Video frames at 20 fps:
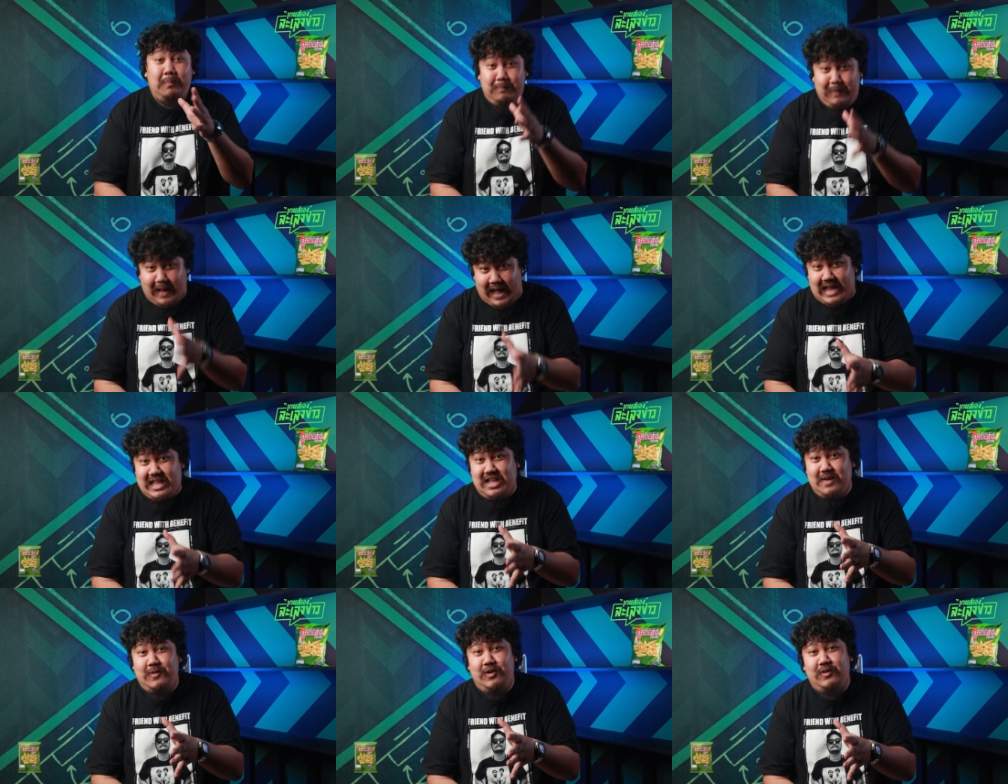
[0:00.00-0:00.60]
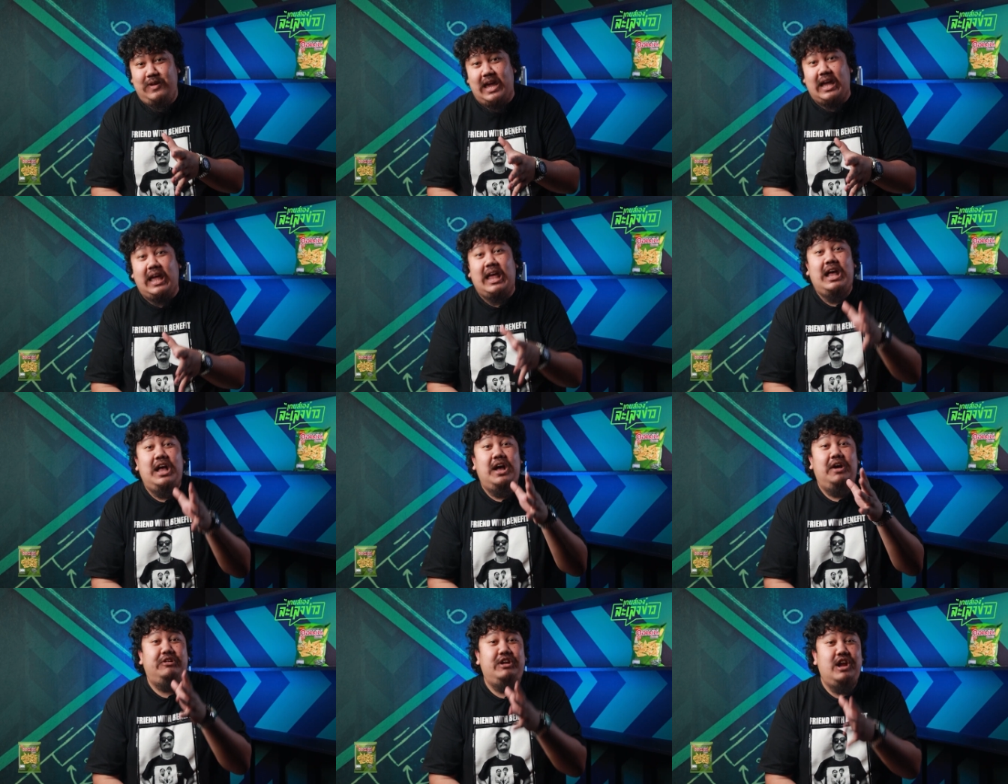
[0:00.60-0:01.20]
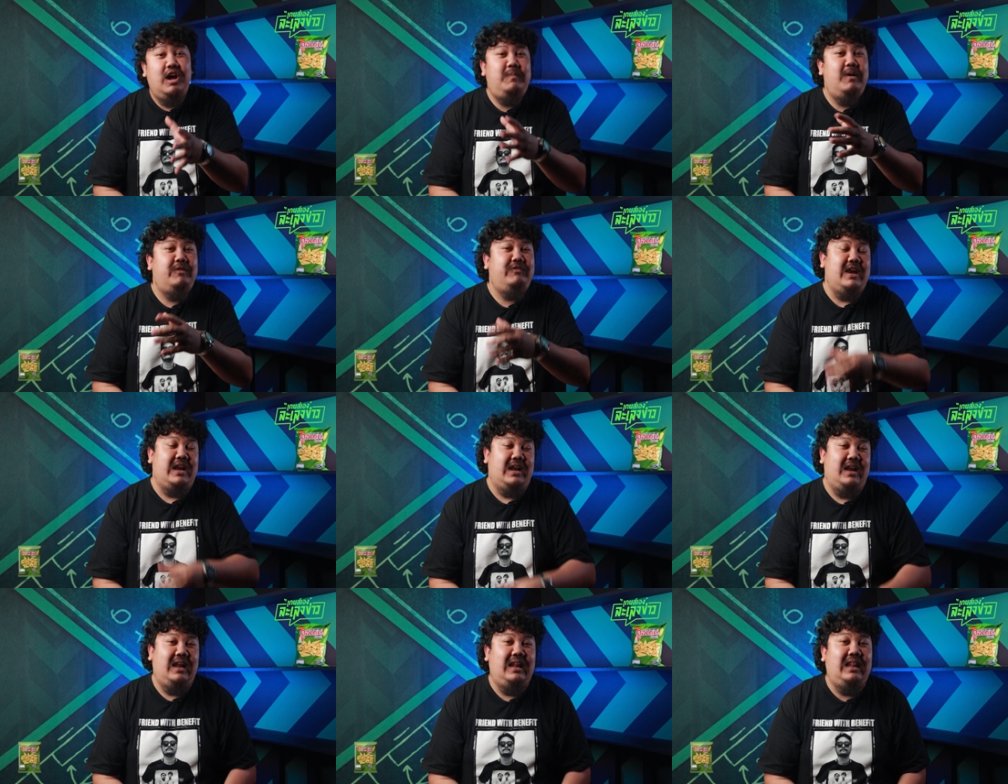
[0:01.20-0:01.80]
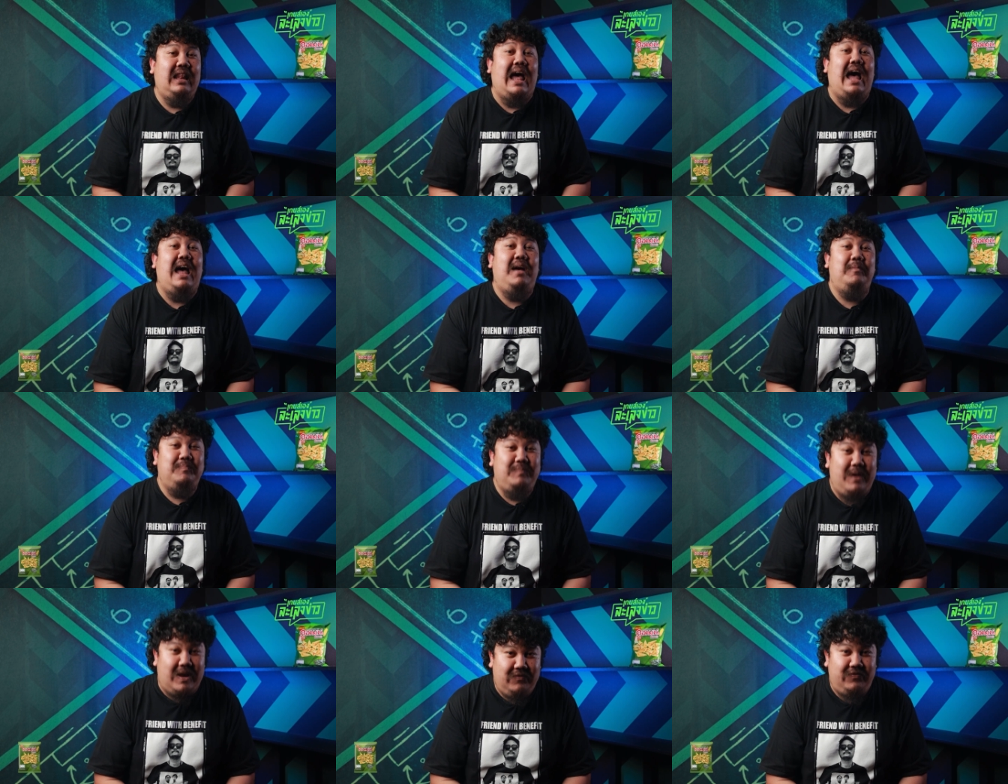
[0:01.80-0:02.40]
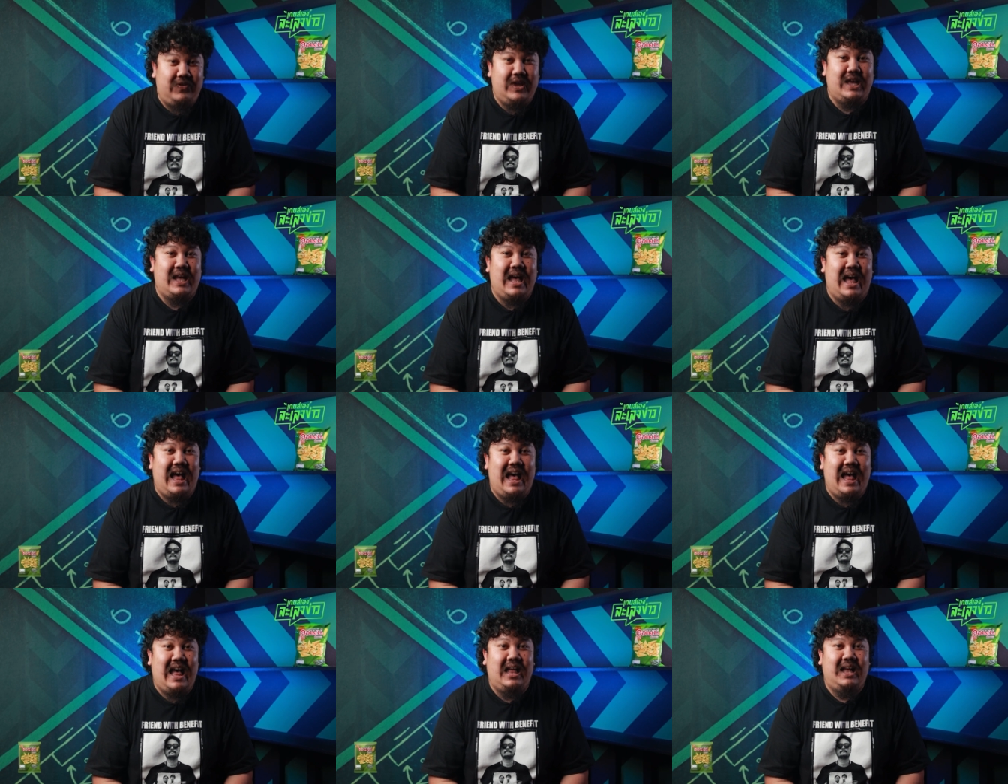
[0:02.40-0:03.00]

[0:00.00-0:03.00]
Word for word: บาเยอร์มิวนิกเรอัลมาดริดและเบนฟิก้า